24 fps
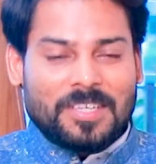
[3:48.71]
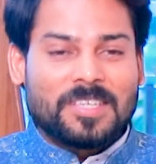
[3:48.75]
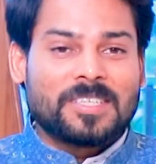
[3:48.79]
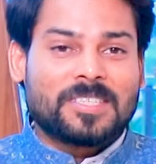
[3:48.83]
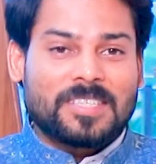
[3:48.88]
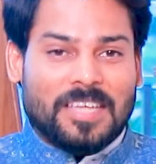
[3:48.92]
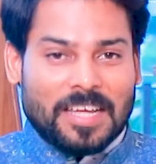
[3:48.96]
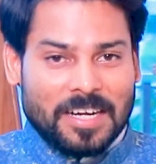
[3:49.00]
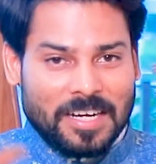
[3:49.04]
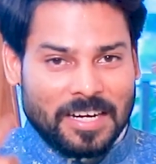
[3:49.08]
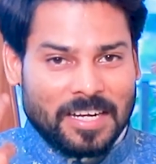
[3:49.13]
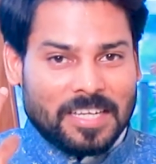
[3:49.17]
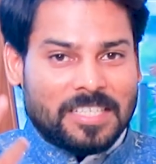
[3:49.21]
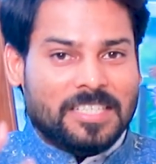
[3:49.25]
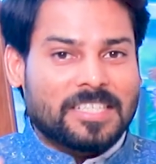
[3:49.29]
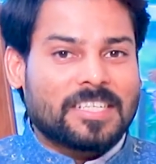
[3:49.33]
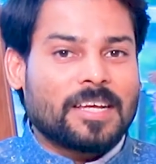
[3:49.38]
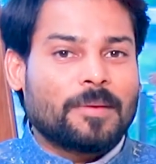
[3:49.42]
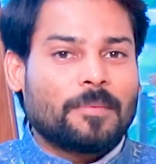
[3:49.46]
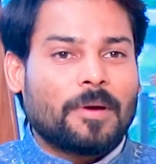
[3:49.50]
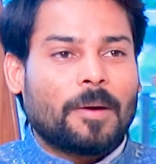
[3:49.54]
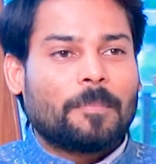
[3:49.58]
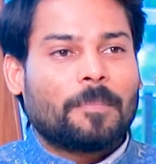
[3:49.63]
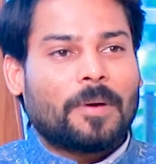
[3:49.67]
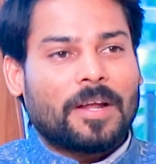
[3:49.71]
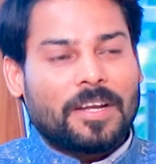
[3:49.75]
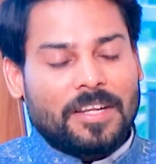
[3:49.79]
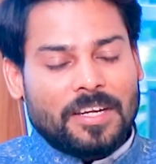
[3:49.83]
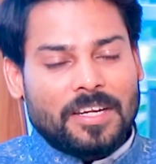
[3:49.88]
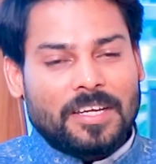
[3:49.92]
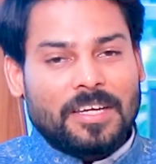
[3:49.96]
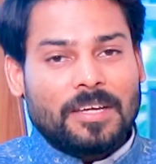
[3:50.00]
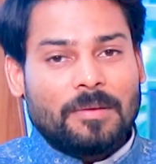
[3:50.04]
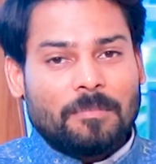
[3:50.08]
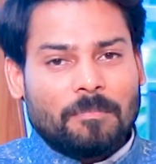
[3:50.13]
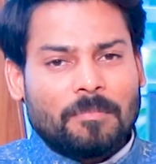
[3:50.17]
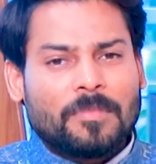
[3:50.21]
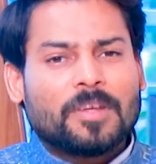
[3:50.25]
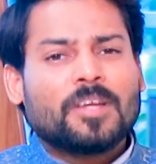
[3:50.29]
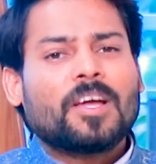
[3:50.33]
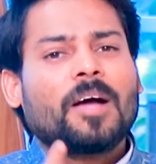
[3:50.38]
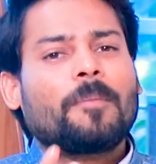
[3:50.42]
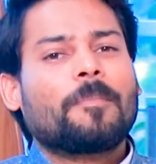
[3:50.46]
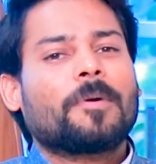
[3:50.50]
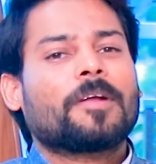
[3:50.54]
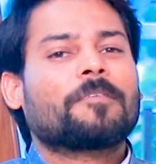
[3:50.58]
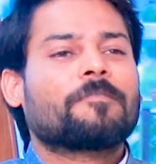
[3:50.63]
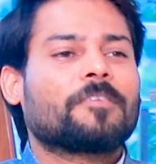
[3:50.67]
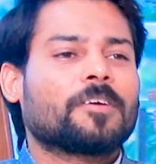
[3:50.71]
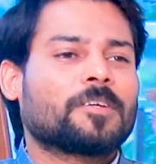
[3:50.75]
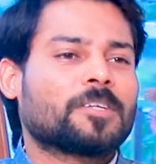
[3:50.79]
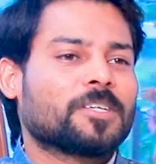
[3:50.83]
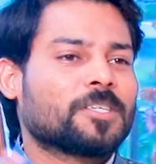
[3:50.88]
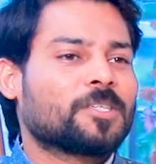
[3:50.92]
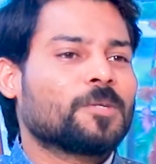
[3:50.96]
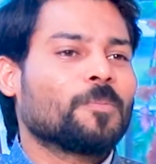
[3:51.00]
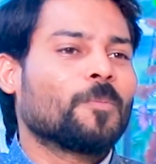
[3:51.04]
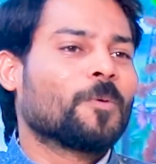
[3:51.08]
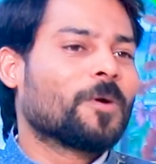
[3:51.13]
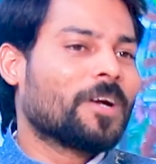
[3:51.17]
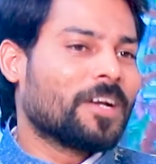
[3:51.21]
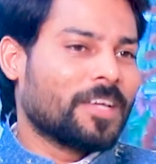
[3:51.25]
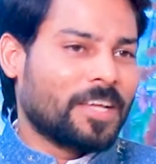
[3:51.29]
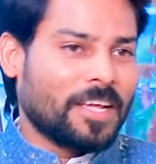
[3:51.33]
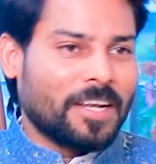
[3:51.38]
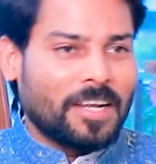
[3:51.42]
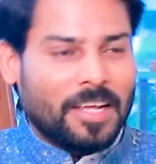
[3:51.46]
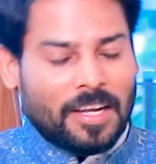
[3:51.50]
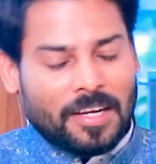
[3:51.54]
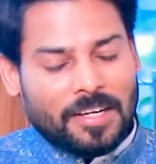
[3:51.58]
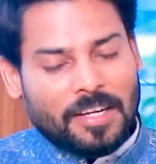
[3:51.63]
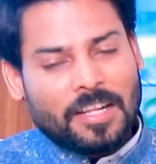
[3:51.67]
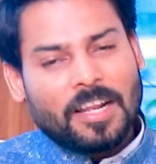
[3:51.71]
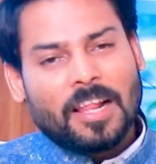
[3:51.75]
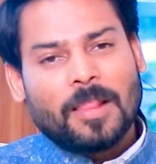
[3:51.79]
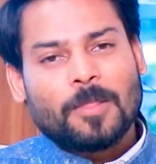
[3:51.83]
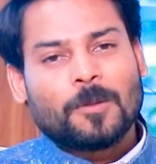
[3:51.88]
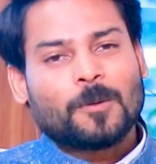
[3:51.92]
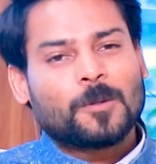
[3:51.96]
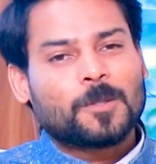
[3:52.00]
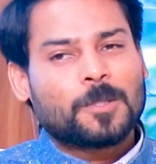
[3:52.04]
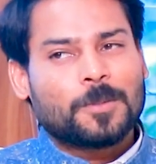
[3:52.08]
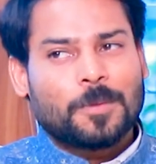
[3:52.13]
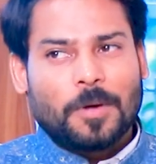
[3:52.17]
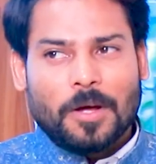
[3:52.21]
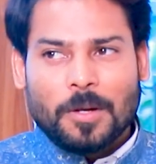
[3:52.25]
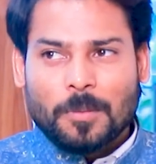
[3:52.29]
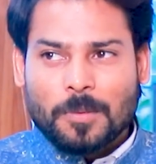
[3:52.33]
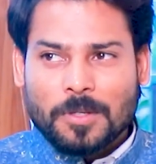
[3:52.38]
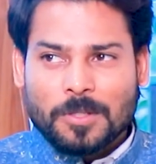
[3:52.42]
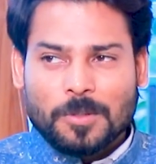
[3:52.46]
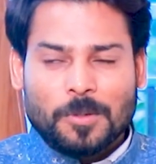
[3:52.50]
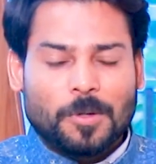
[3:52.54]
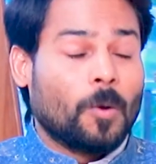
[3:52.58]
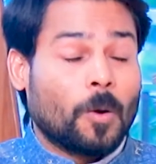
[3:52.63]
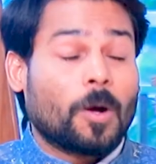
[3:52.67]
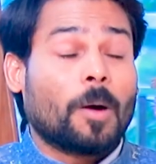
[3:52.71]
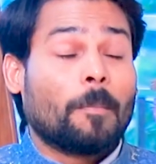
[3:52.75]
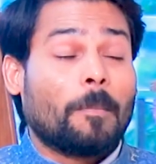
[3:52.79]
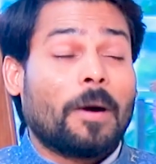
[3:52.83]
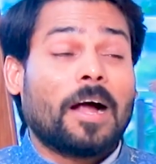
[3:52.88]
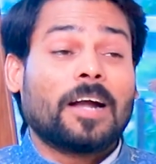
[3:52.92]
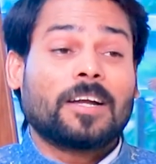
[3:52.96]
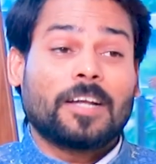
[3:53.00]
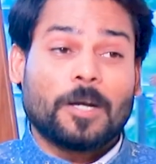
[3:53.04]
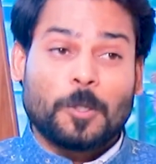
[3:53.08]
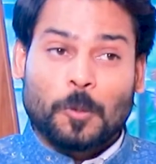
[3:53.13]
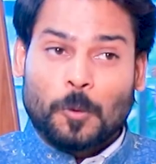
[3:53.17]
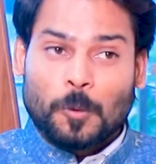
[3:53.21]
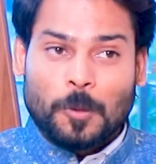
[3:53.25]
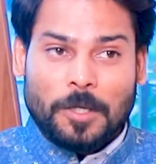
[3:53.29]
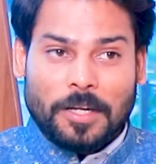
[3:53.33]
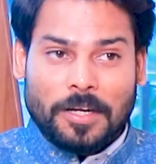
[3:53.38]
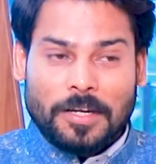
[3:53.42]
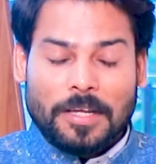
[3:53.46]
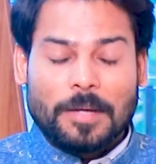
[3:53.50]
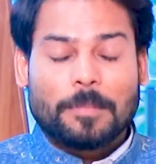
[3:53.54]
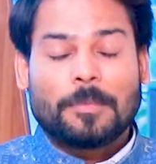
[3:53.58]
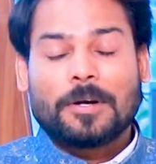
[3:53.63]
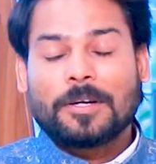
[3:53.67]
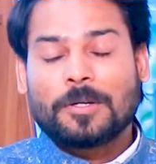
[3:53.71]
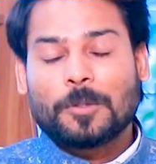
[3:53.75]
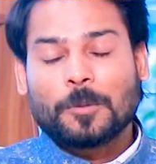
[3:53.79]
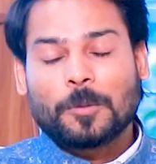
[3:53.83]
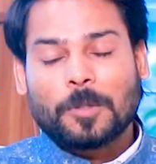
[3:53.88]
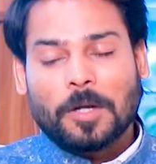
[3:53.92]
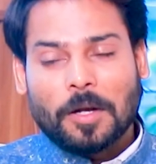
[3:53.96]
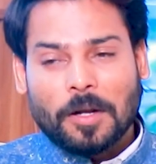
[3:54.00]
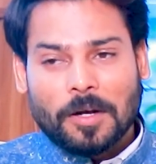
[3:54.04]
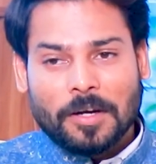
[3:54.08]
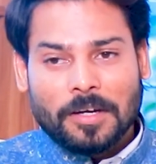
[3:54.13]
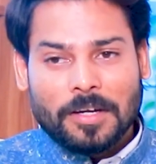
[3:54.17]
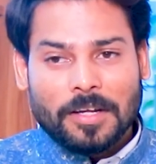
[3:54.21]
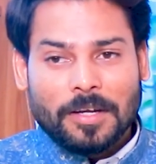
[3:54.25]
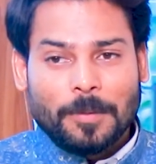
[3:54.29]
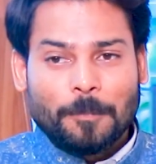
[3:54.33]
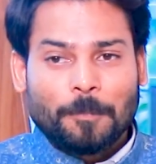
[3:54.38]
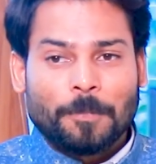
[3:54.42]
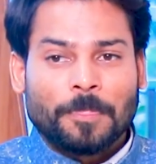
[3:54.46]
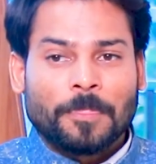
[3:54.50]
ఈసారి నెక్స్ట్ టైం ఆ పనిని ఇంకా పర్ఫెక్ట్ చేసి ముంగడికి వెళ్ళాలి నేను అందుకోసం ఆల్వేస్ ఒక మాట అంటుంటాను ఏమంటుంటానంటే